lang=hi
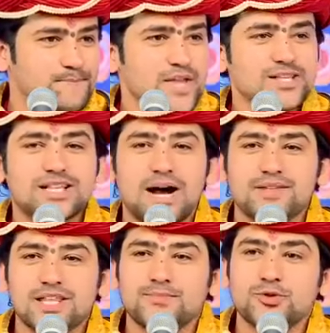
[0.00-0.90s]
इसका
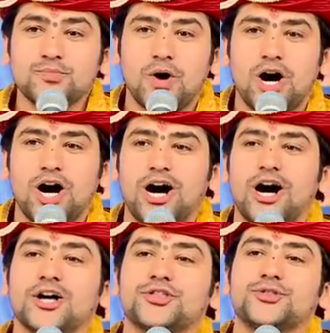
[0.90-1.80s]
मतलब तू
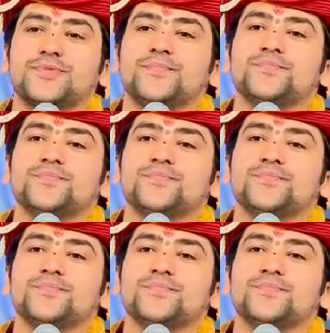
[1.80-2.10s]
बहुत